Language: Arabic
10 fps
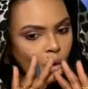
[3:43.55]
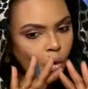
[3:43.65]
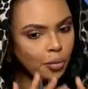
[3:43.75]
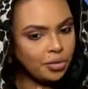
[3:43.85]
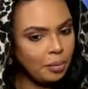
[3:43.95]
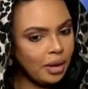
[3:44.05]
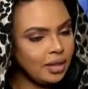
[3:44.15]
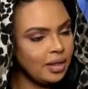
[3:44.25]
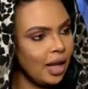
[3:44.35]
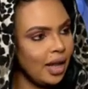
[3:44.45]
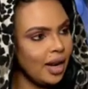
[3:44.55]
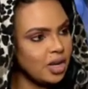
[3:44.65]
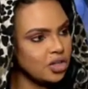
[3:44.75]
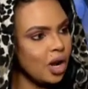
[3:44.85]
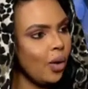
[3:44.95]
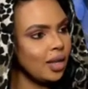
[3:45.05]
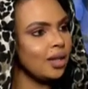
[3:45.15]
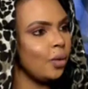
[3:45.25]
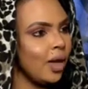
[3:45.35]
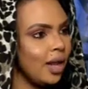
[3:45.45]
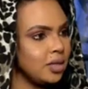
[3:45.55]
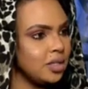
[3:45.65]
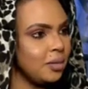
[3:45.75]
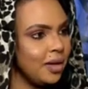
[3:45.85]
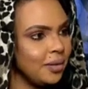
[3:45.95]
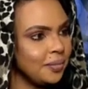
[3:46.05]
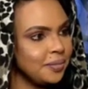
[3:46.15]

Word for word: وبتبعد عن أشياء حتى لو كانت جميلة